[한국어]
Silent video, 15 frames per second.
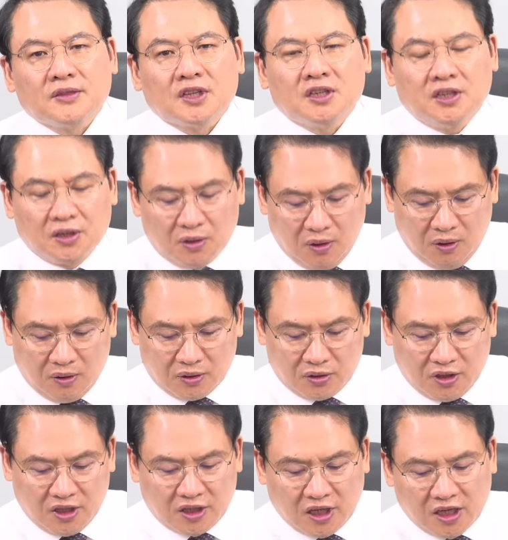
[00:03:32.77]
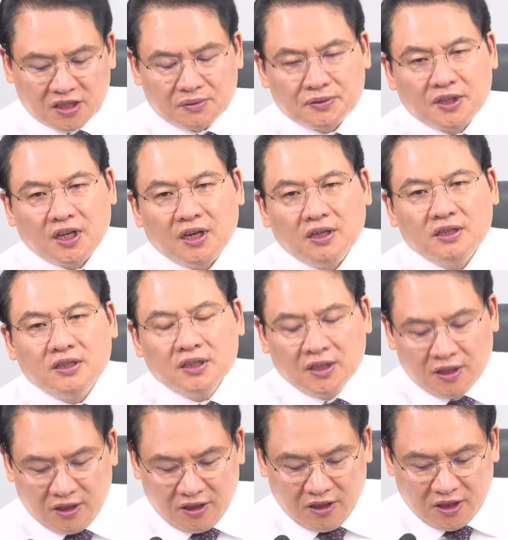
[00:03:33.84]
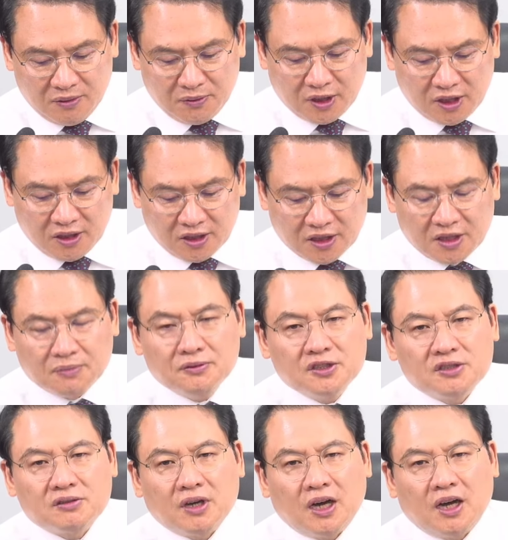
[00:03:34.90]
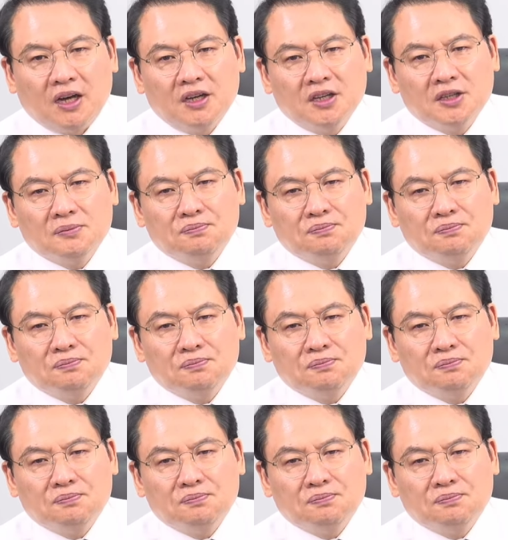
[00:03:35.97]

그리고 또 이렇게 얘기했습니다. 의원님들은 김문수가